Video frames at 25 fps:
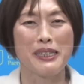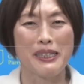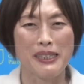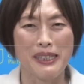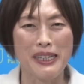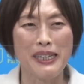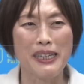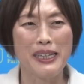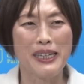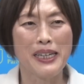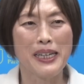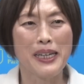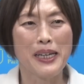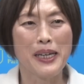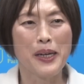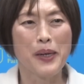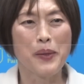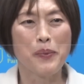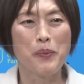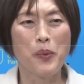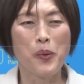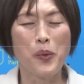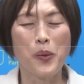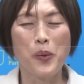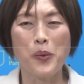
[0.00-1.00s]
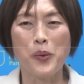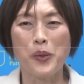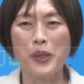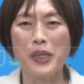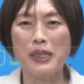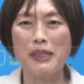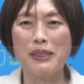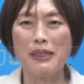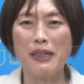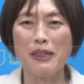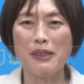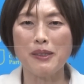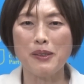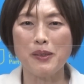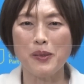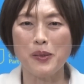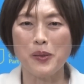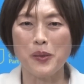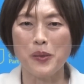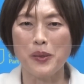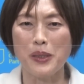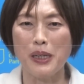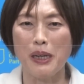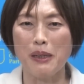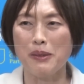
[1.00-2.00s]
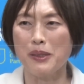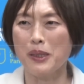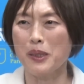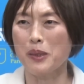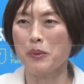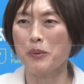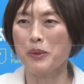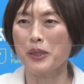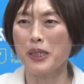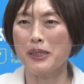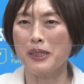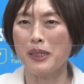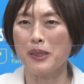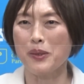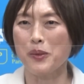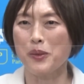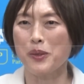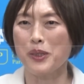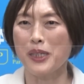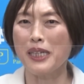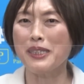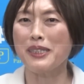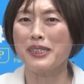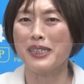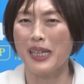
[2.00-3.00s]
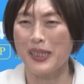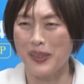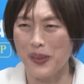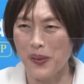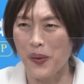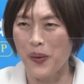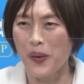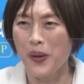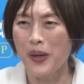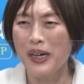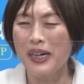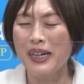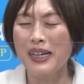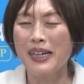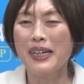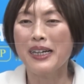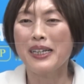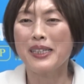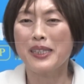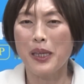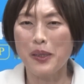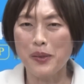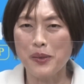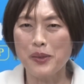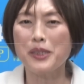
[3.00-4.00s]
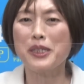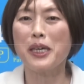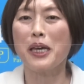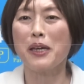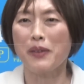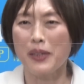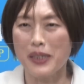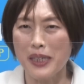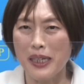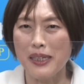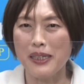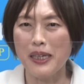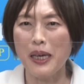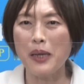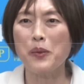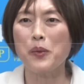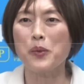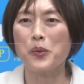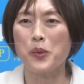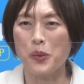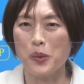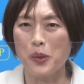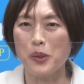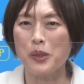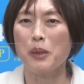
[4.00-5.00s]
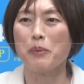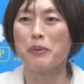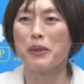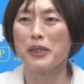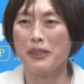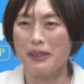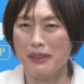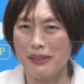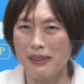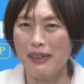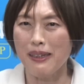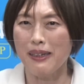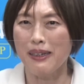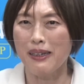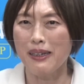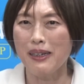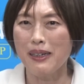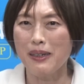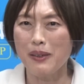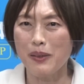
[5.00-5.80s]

いなねもうこれに対するその学生の皆さんの悔しさとっていう意見はね結構届いてまして